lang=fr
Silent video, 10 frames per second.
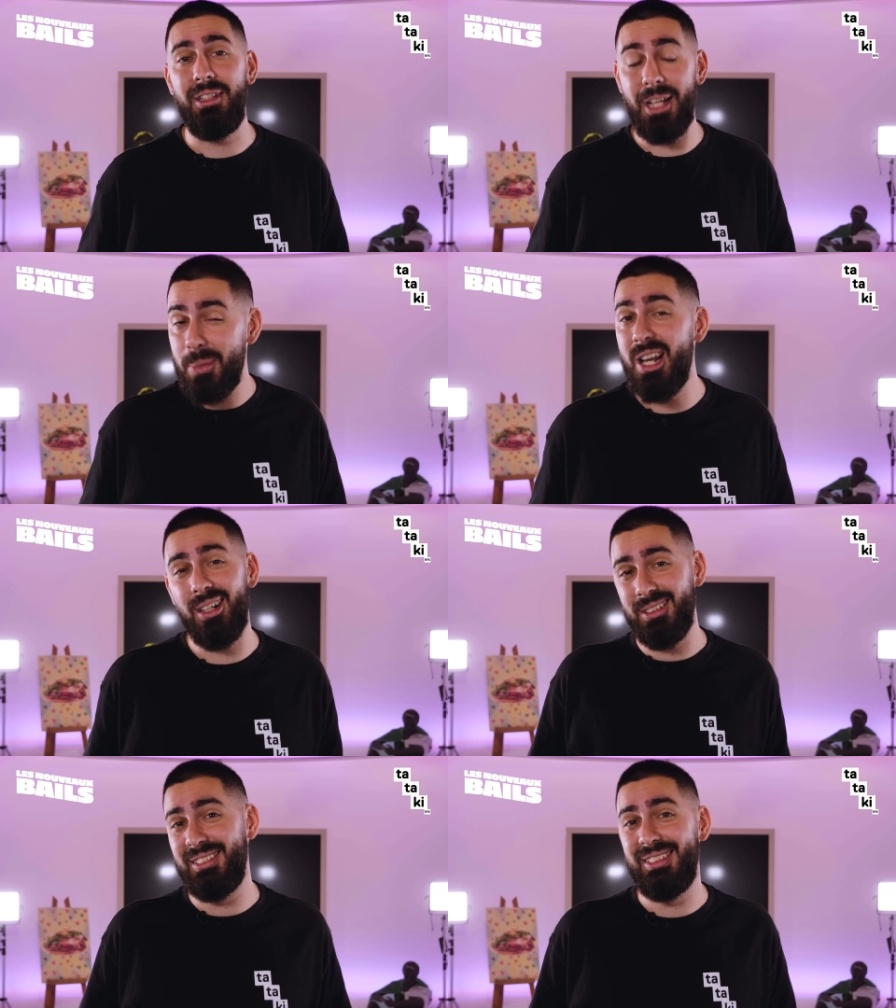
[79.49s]

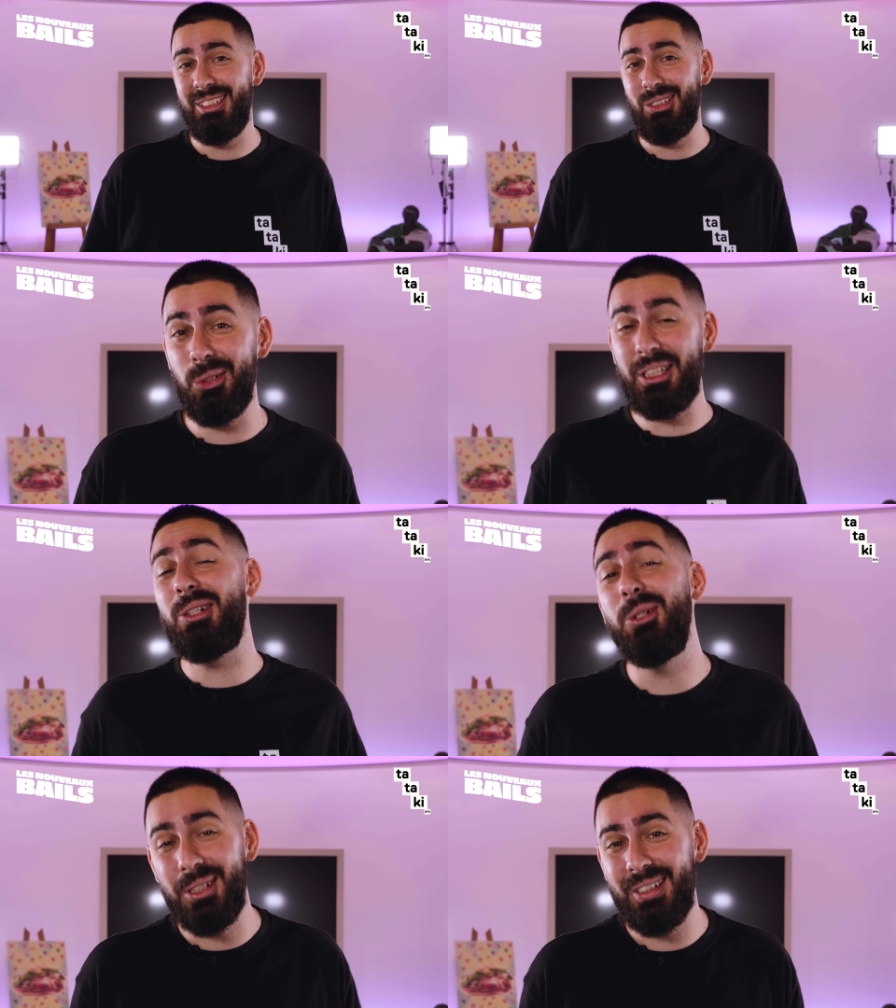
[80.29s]
Nabila, notre
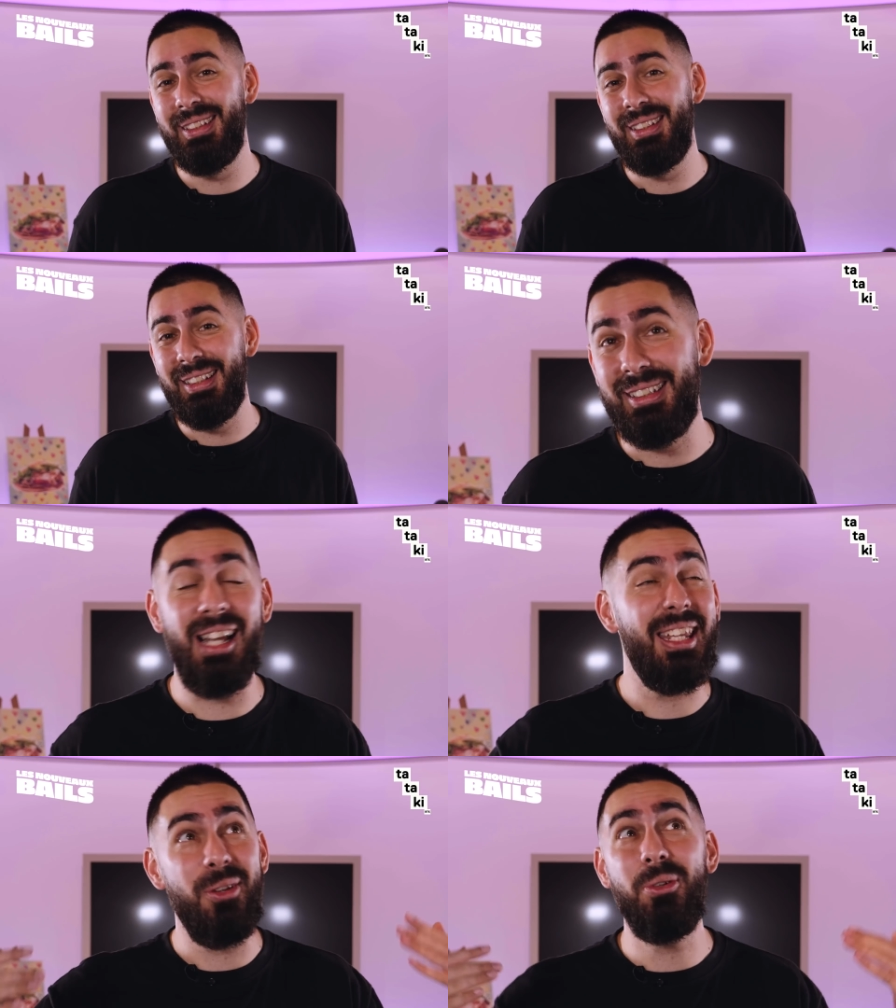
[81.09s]
icône,
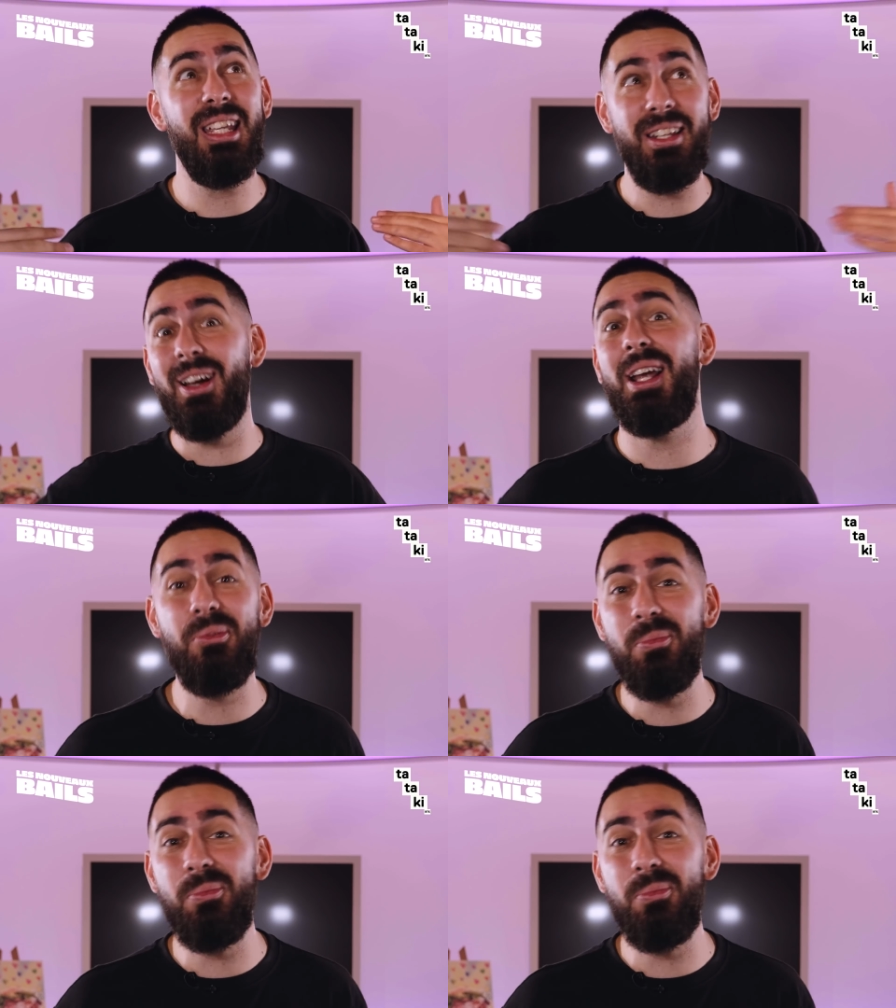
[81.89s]
celle qui nous guide vers la